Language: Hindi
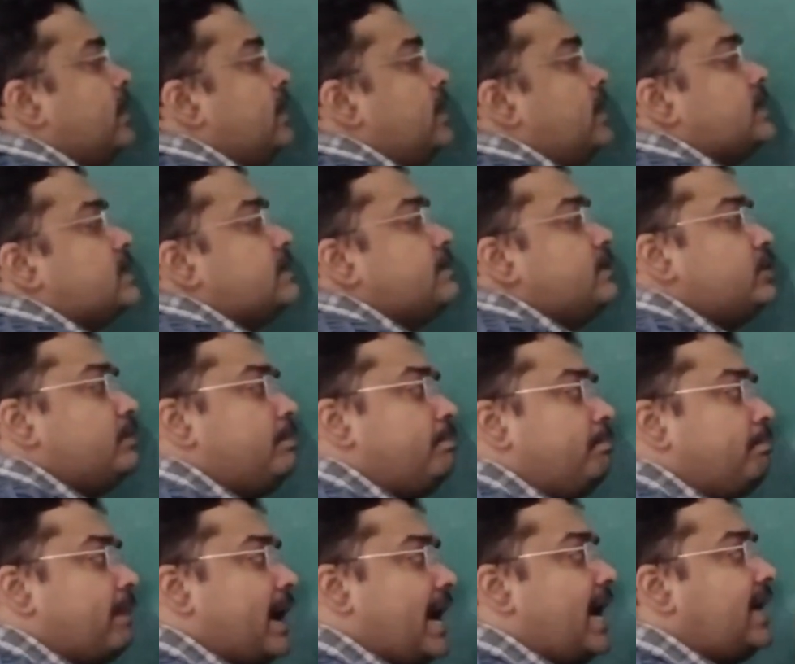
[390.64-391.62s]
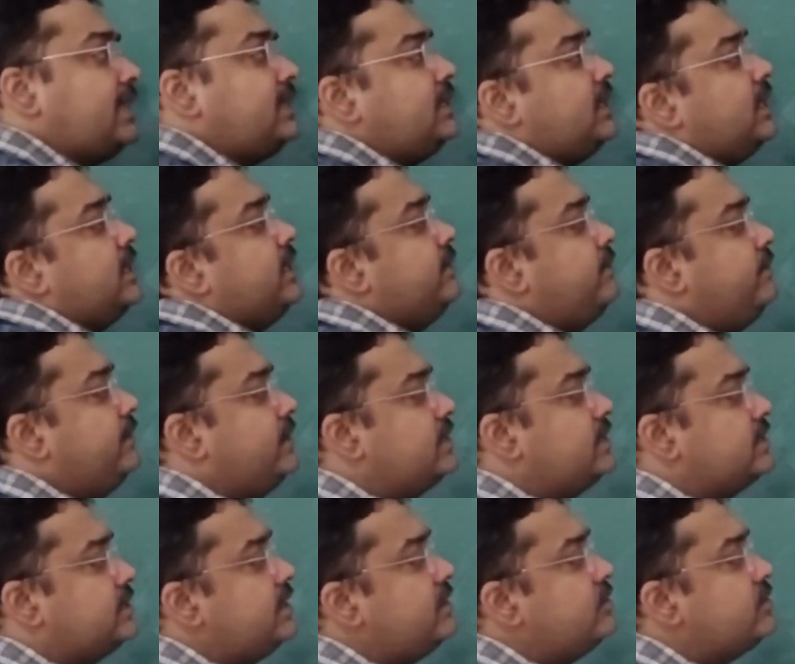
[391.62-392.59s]
इसमें जो पाथ का
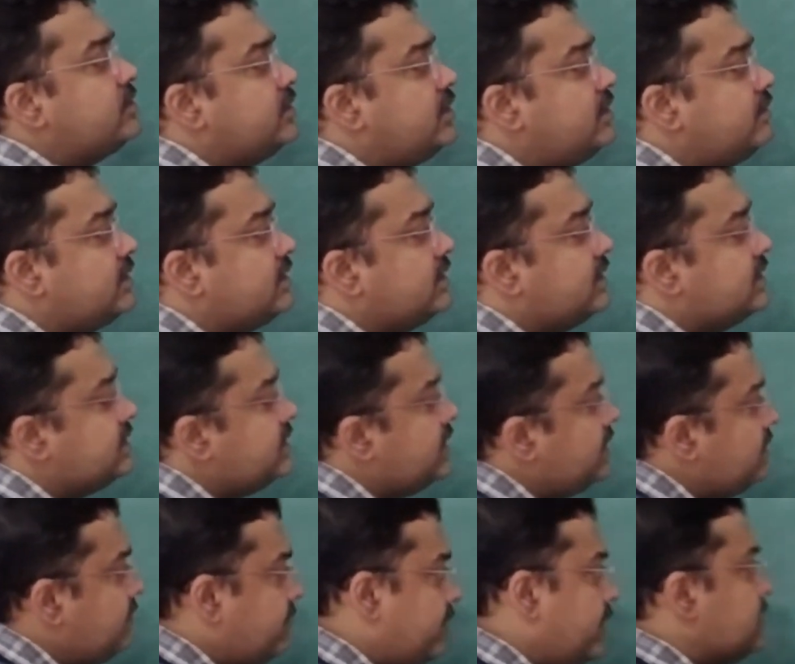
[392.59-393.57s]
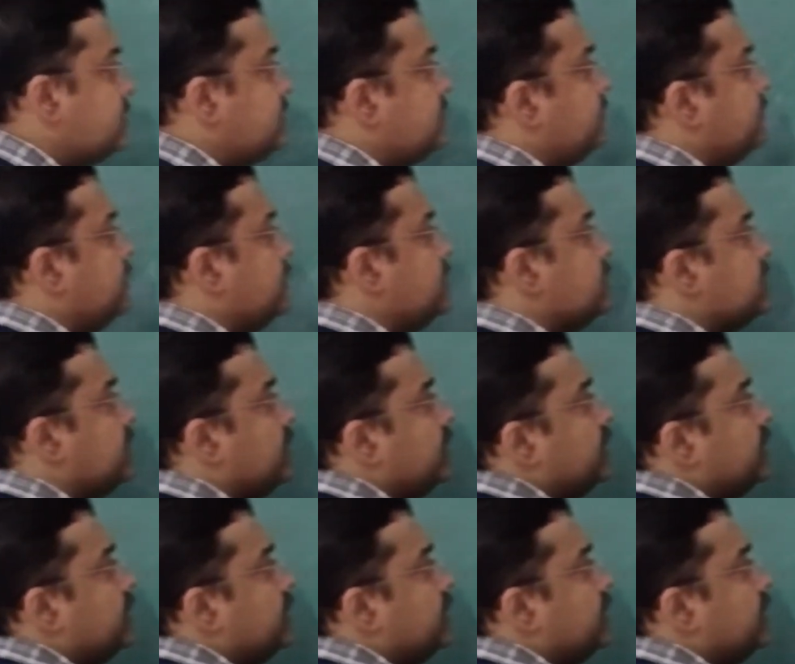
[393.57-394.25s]
डिफरेंस है उसकी वजह से एक फेज डिफरेंस है